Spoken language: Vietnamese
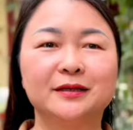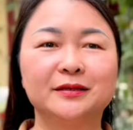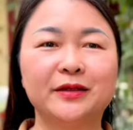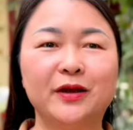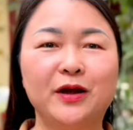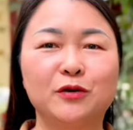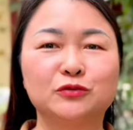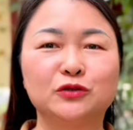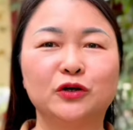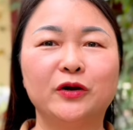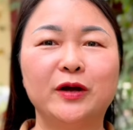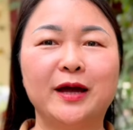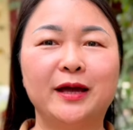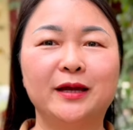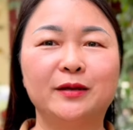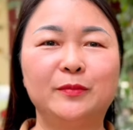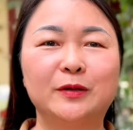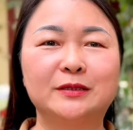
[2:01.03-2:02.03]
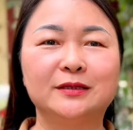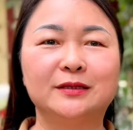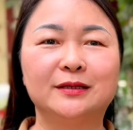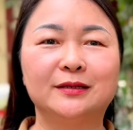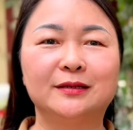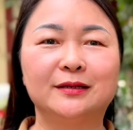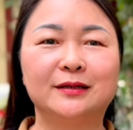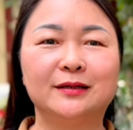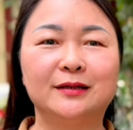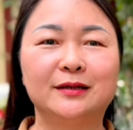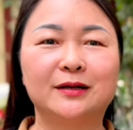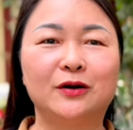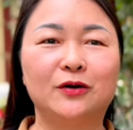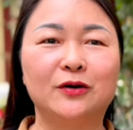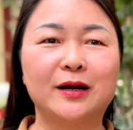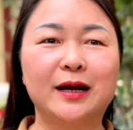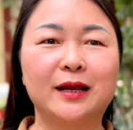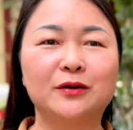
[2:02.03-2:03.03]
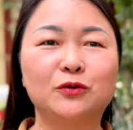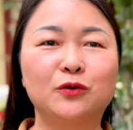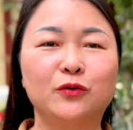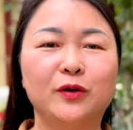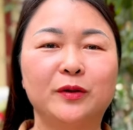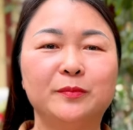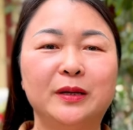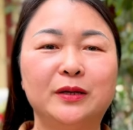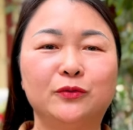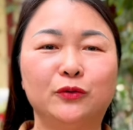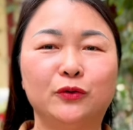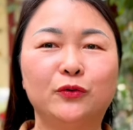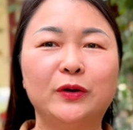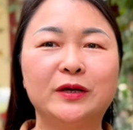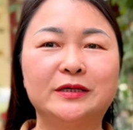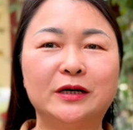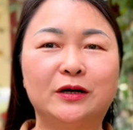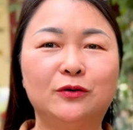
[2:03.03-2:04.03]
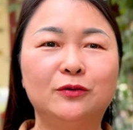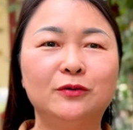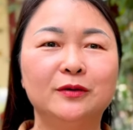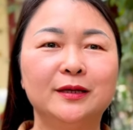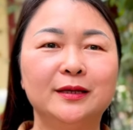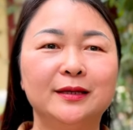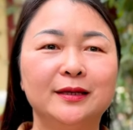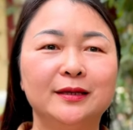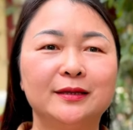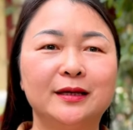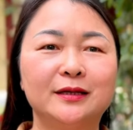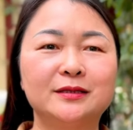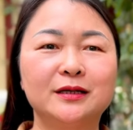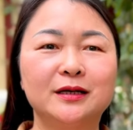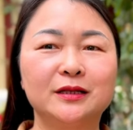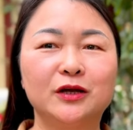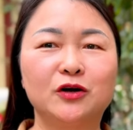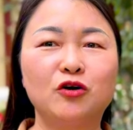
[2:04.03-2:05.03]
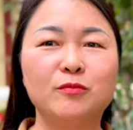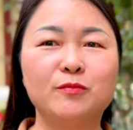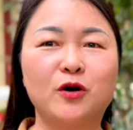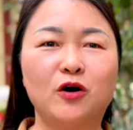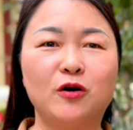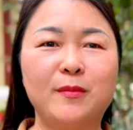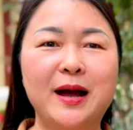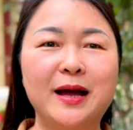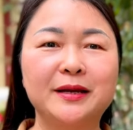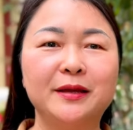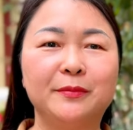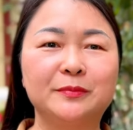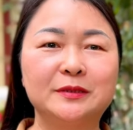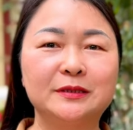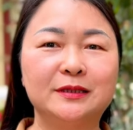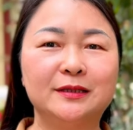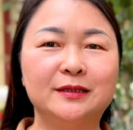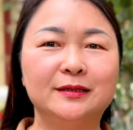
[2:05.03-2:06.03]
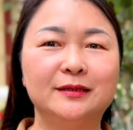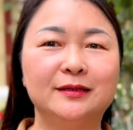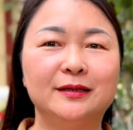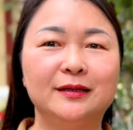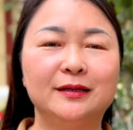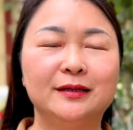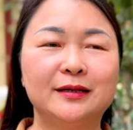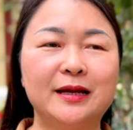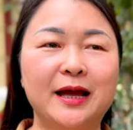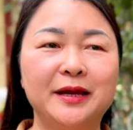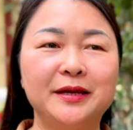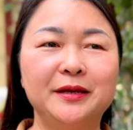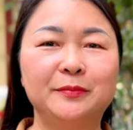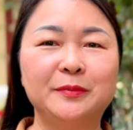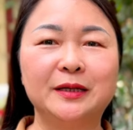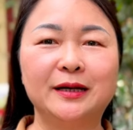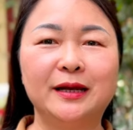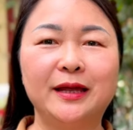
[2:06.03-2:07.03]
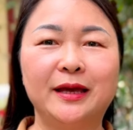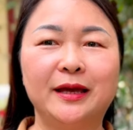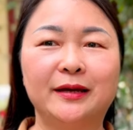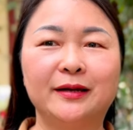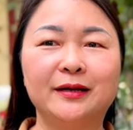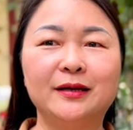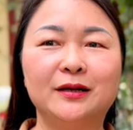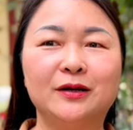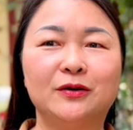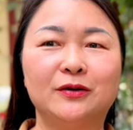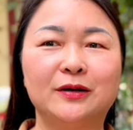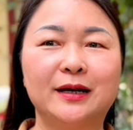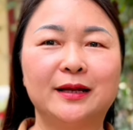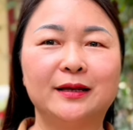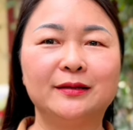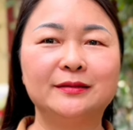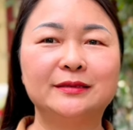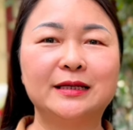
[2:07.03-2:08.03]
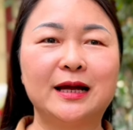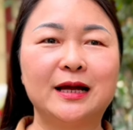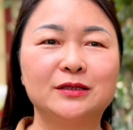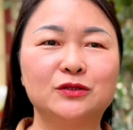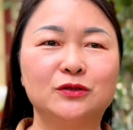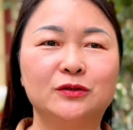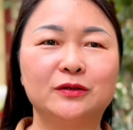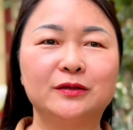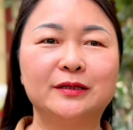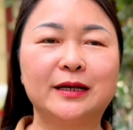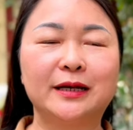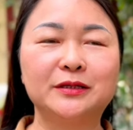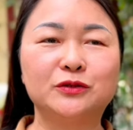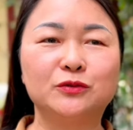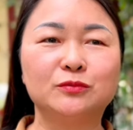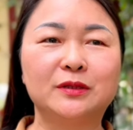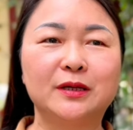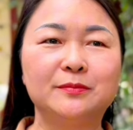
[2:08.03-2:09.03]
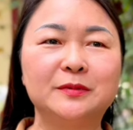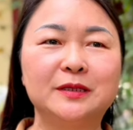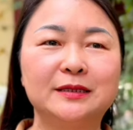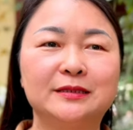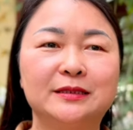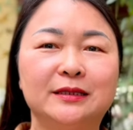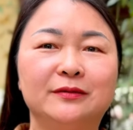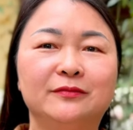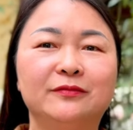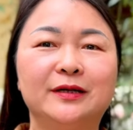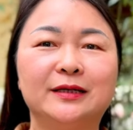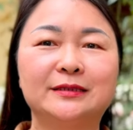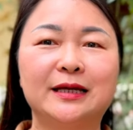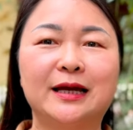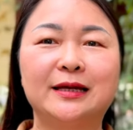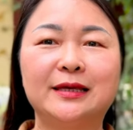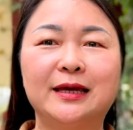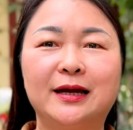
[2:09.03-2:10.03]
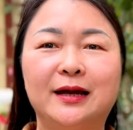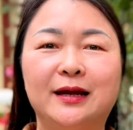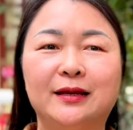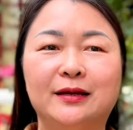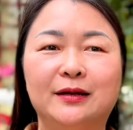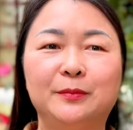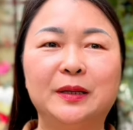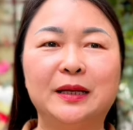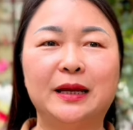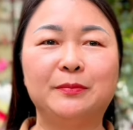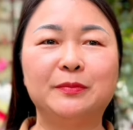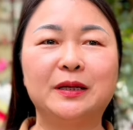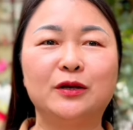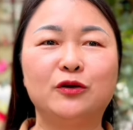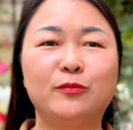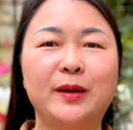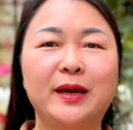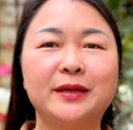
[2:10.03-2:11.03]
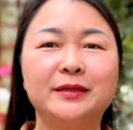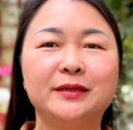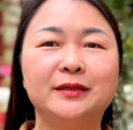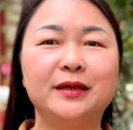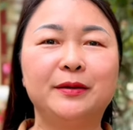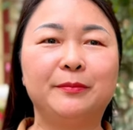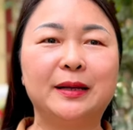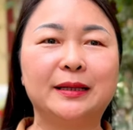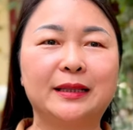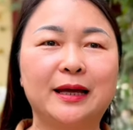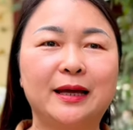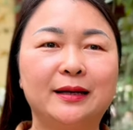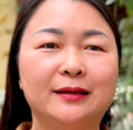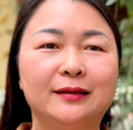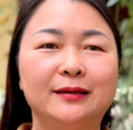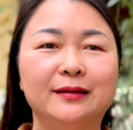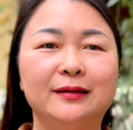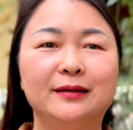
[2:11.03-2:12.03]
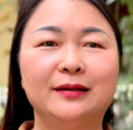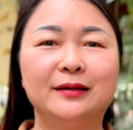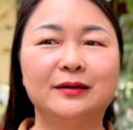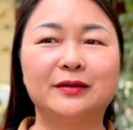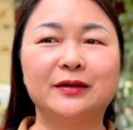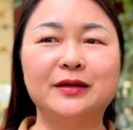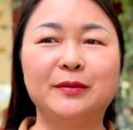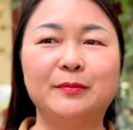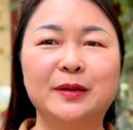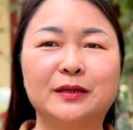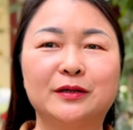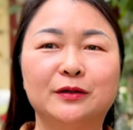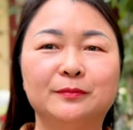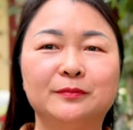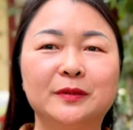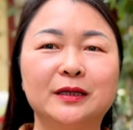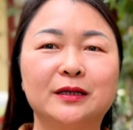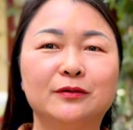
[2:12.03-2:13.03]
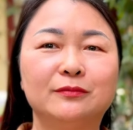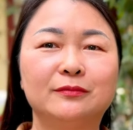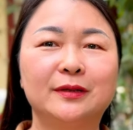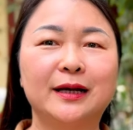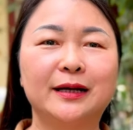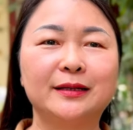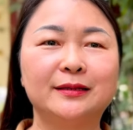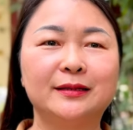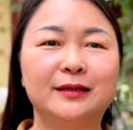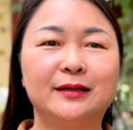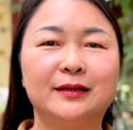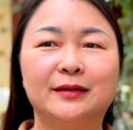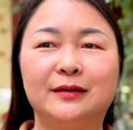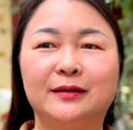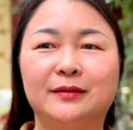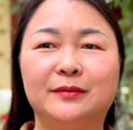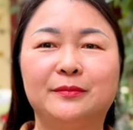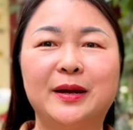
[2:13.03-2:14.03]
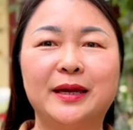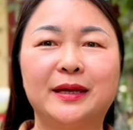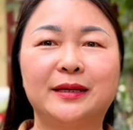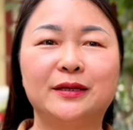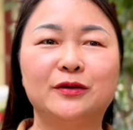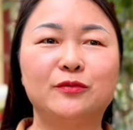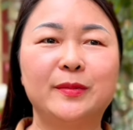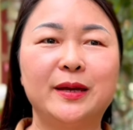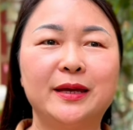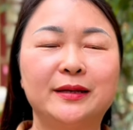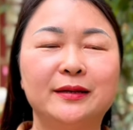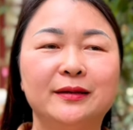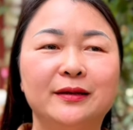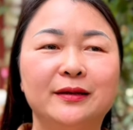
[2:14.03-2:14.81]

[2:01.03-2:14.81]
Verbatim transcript: Trường tiểu học Chồi Hai là một trường à, khó khăn của huyện miền núi Quỳ Châu. Nhà trường thì gồm có 3 điểm trường, hai điểm trường lẻ rất là khó khăn, xa xôi, cách trung tâm trường chính và xa nhà là 15 km như điểm Bản Tân. Rồi điểm Bản Khẩm thì cũng cách là 7 km.